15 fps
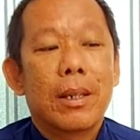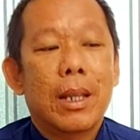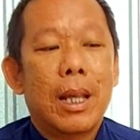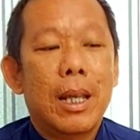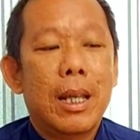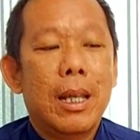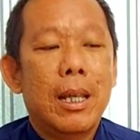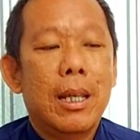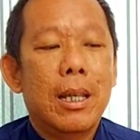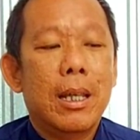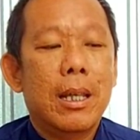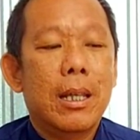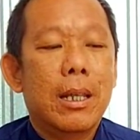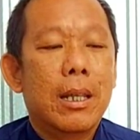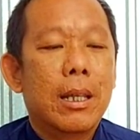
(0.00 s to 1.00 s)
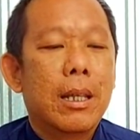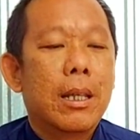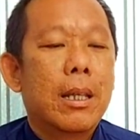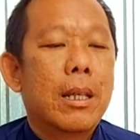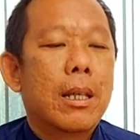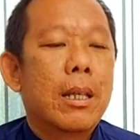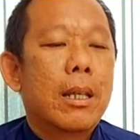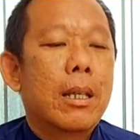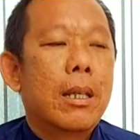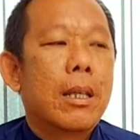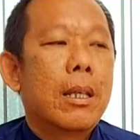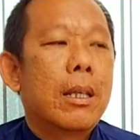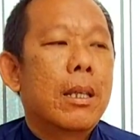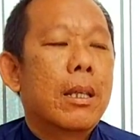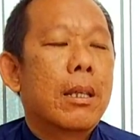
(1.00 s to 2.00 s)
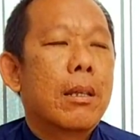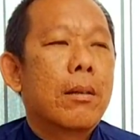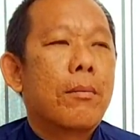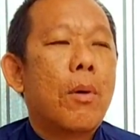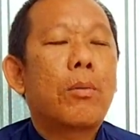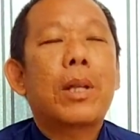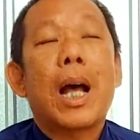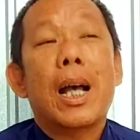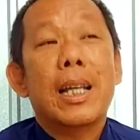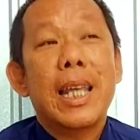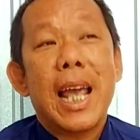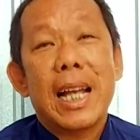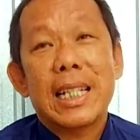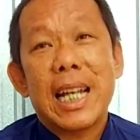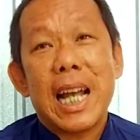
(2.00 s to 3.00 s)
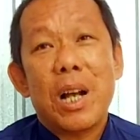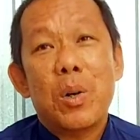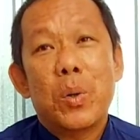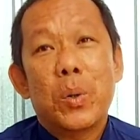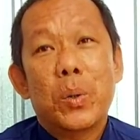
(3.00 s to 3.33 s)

thì một thời gian sau